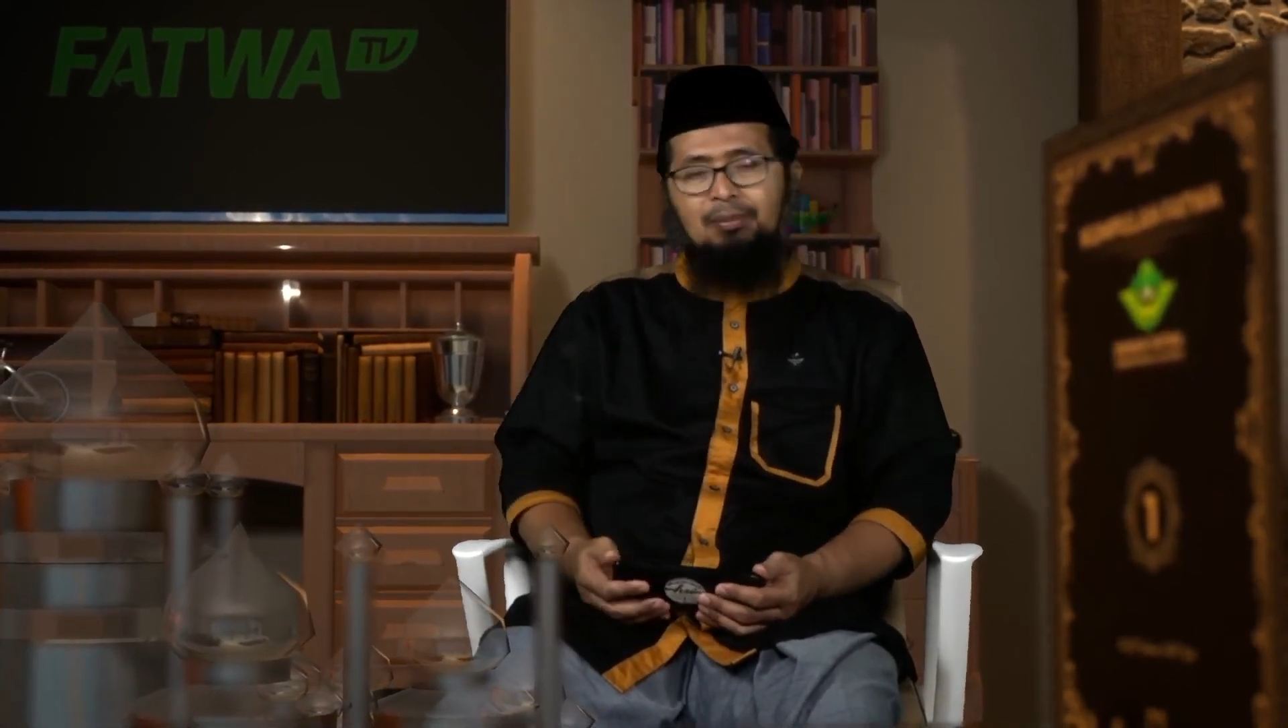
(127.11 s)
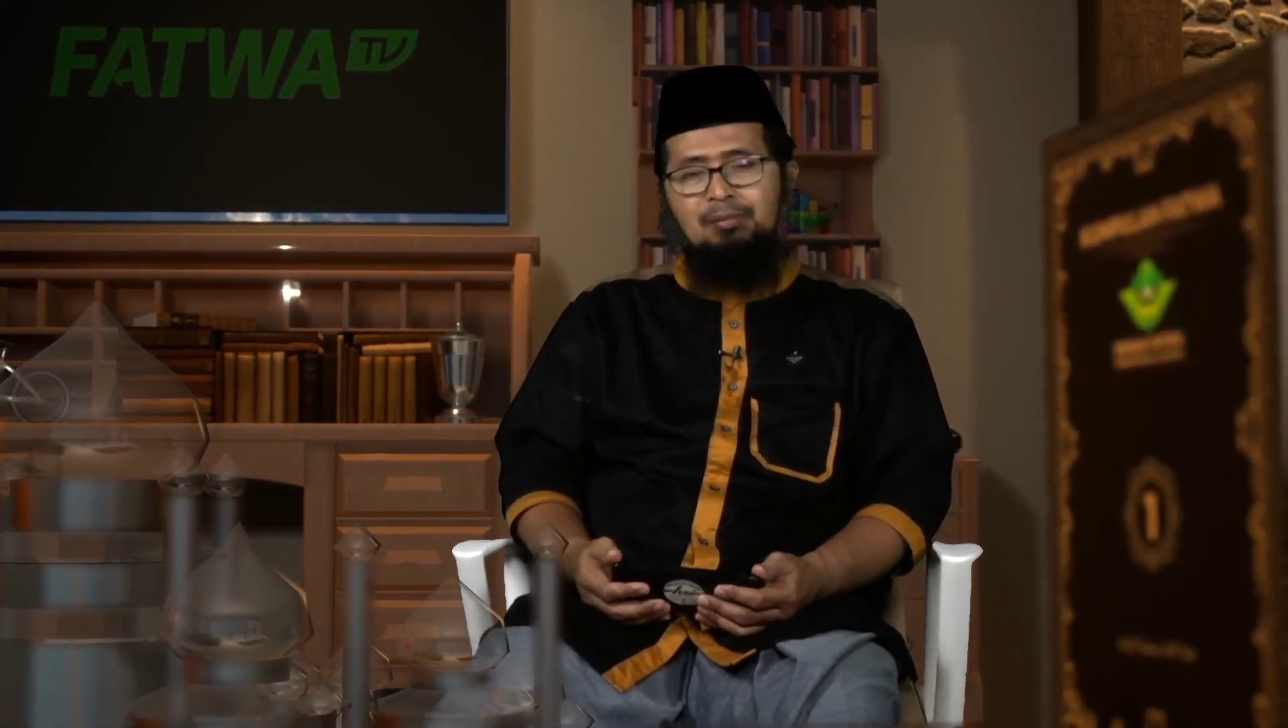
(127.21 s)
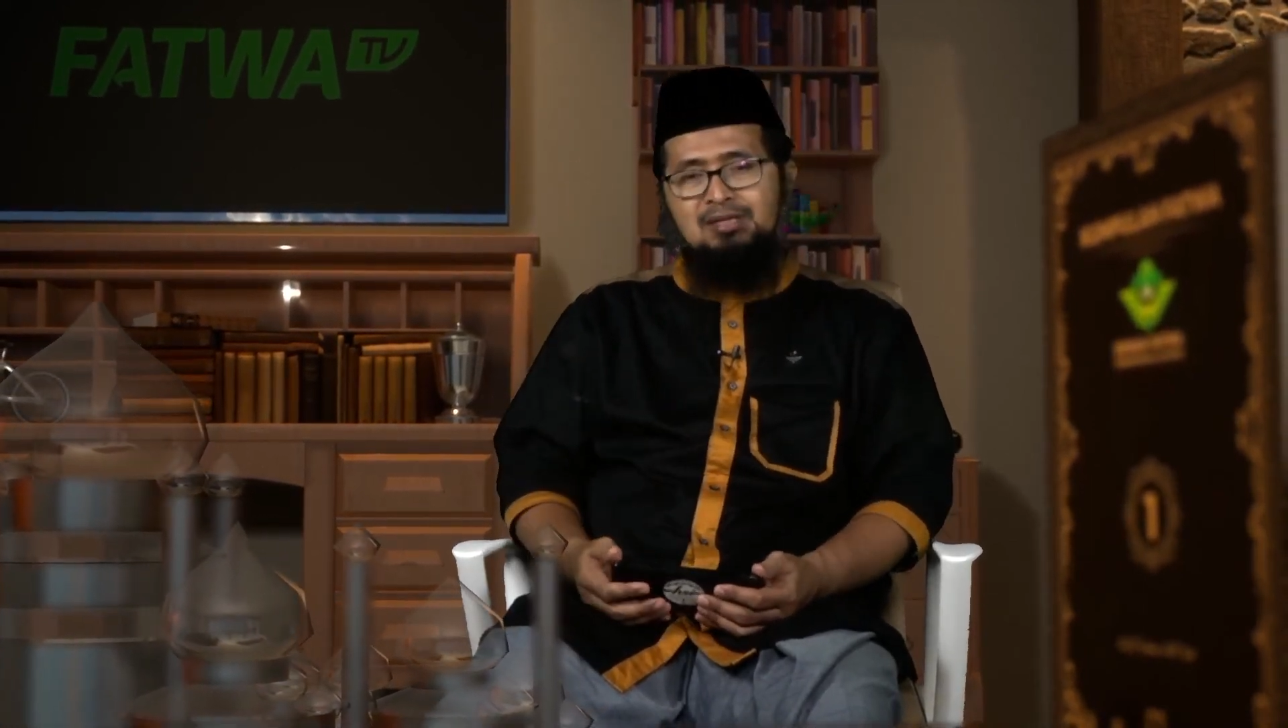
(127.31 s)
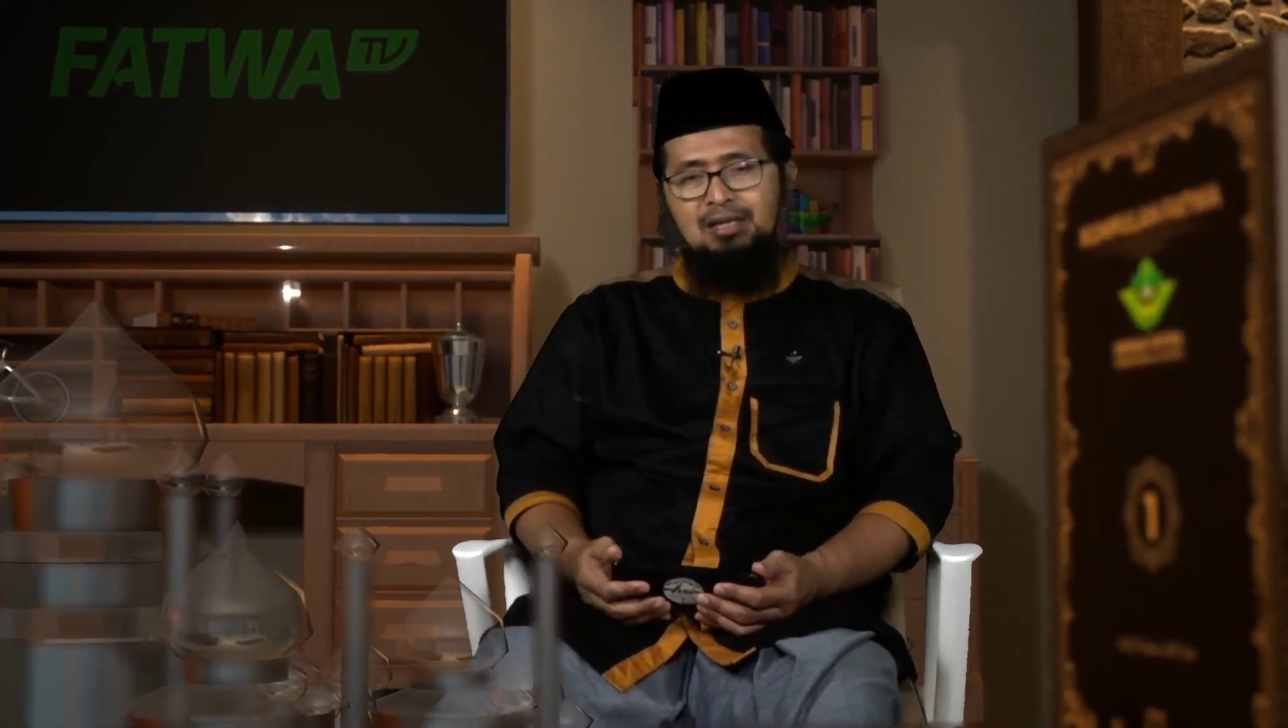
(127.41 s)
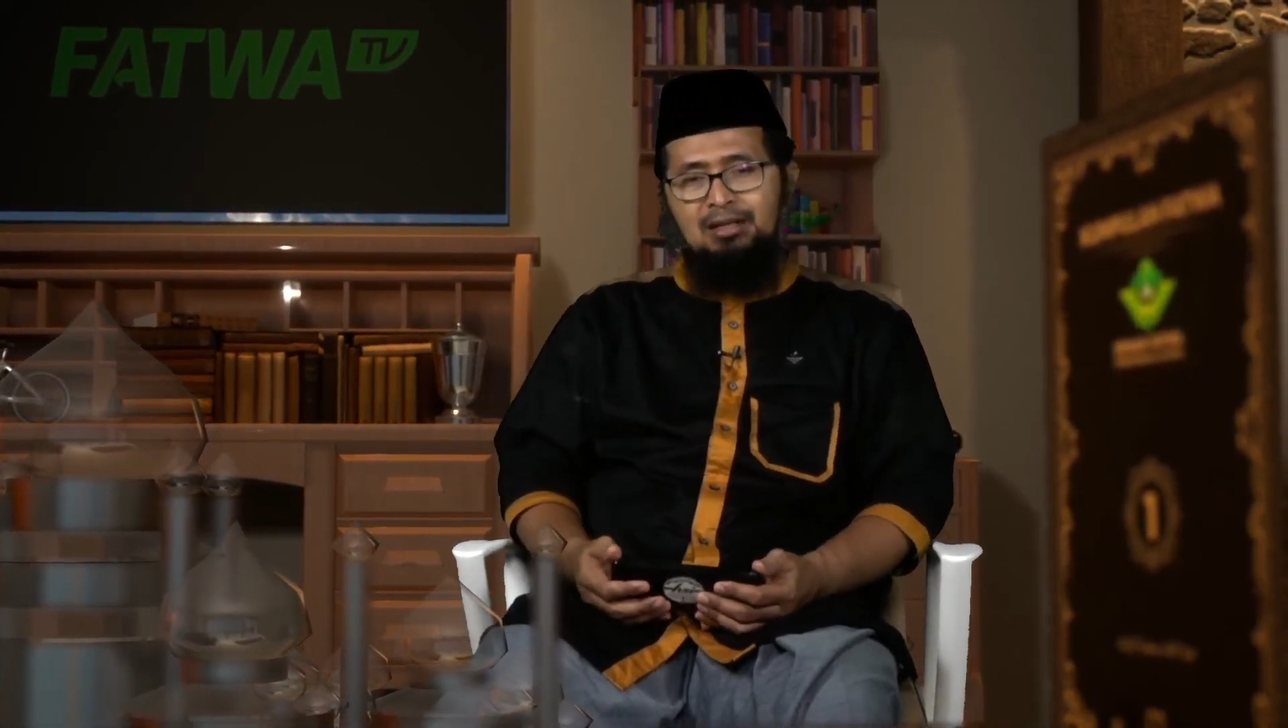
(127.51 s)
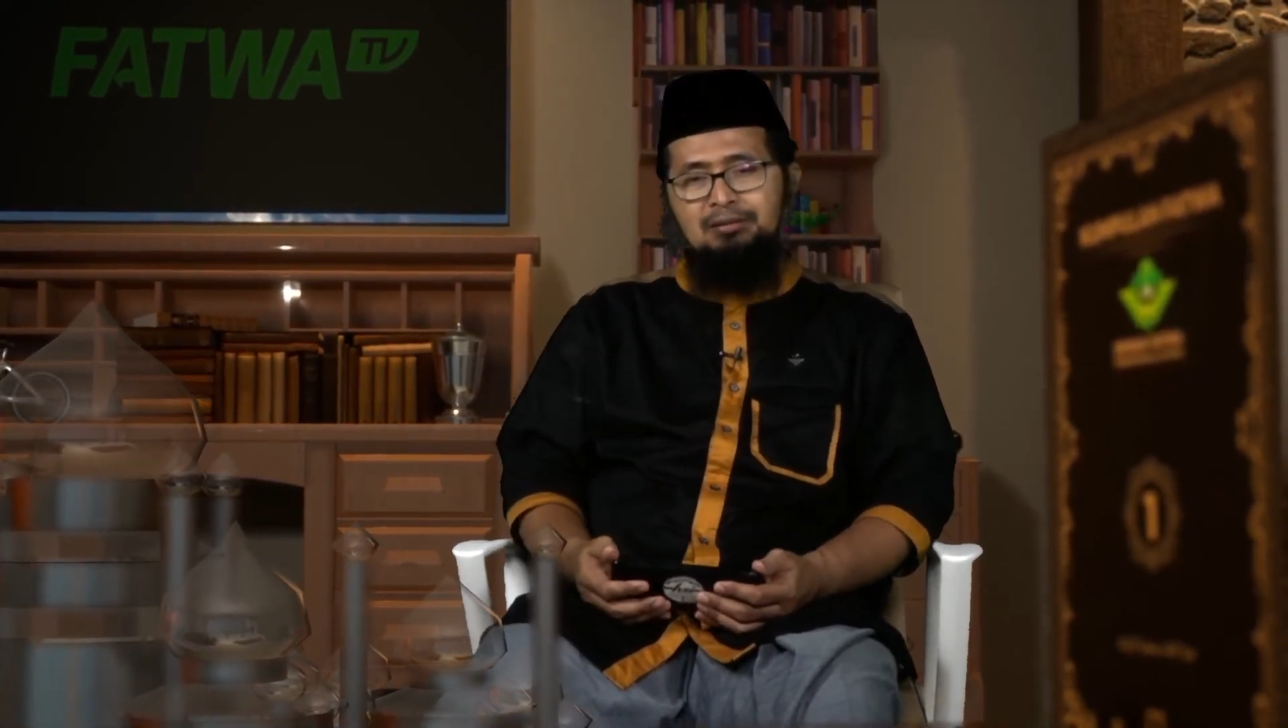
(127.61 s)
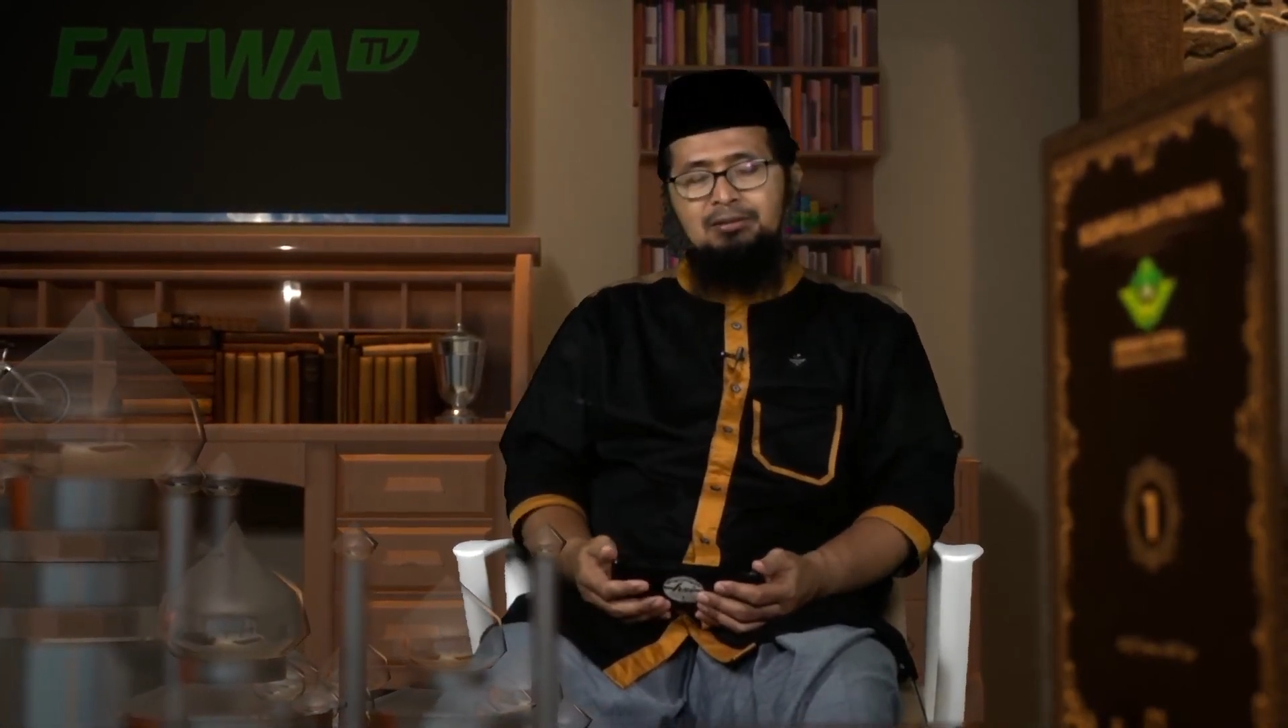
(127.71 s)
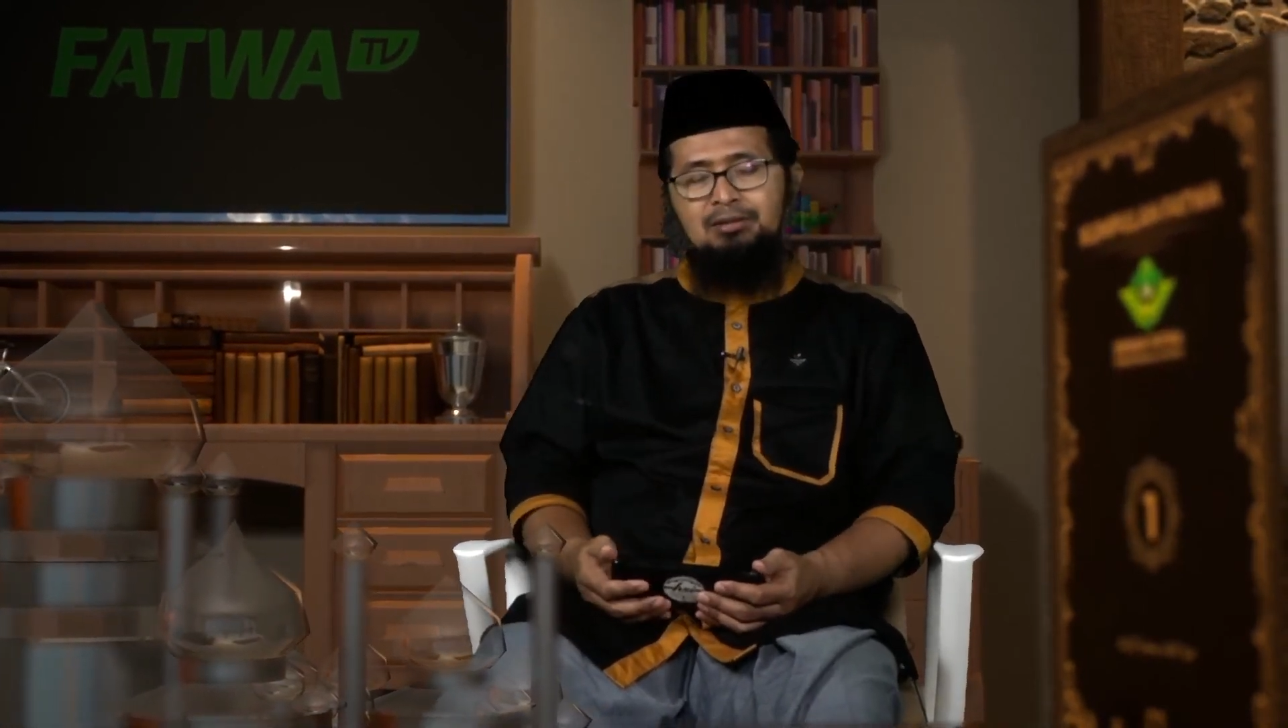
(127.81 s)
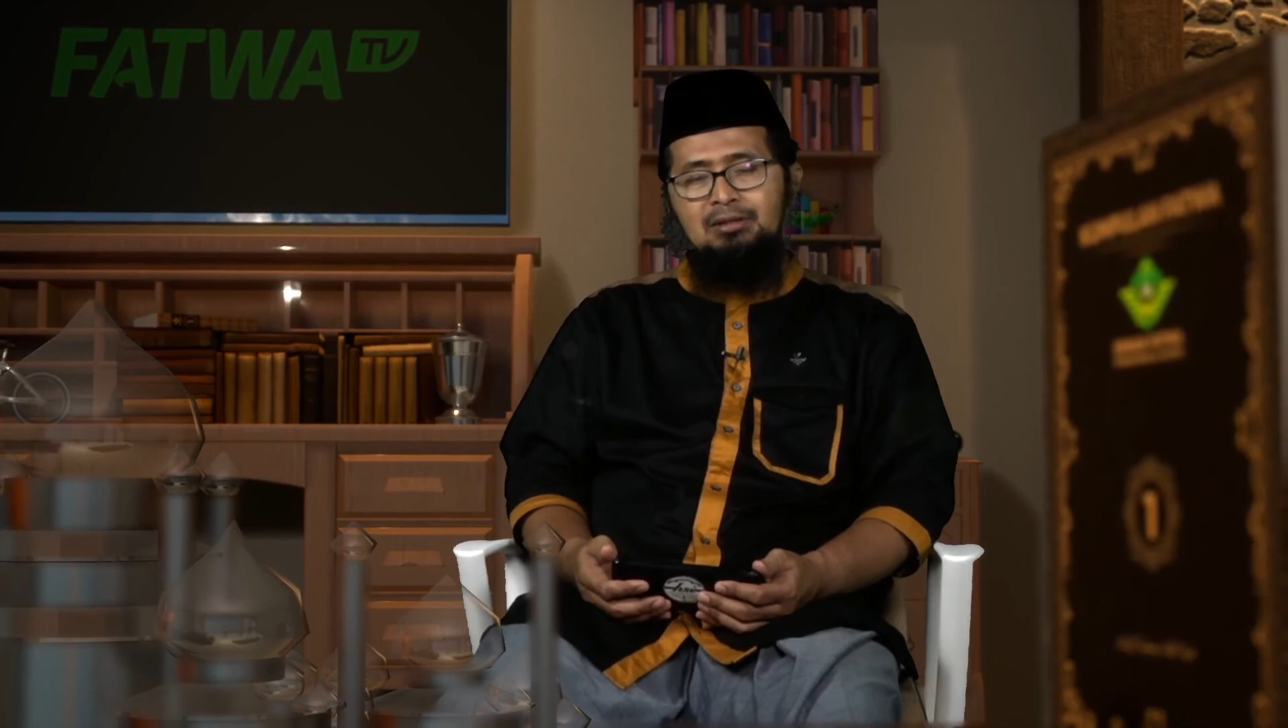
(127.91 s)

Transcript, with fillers: pemesanan.